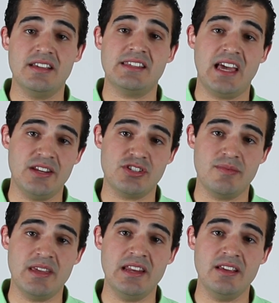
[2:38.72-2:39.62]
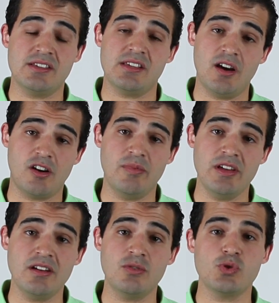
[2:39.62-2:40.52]
الساحل الشمالي، الساحة
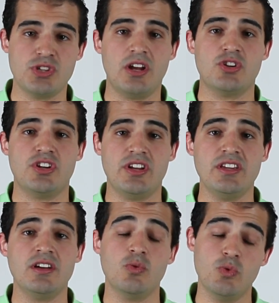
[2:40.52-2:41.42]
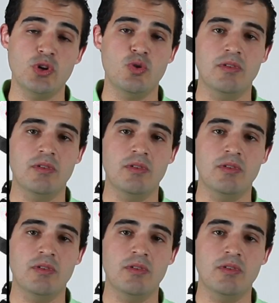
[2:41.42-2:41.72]
الغربية والصحراء الشرقية والنور